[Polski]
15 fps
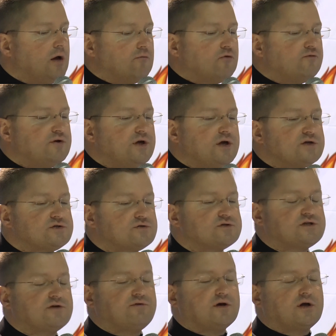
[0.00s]
Mówi
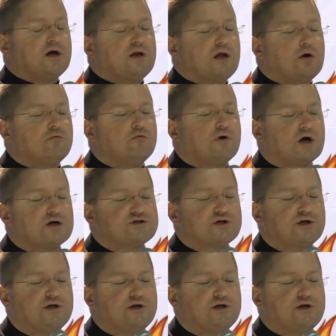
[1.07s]
Jezus, Ewangelia Łukasza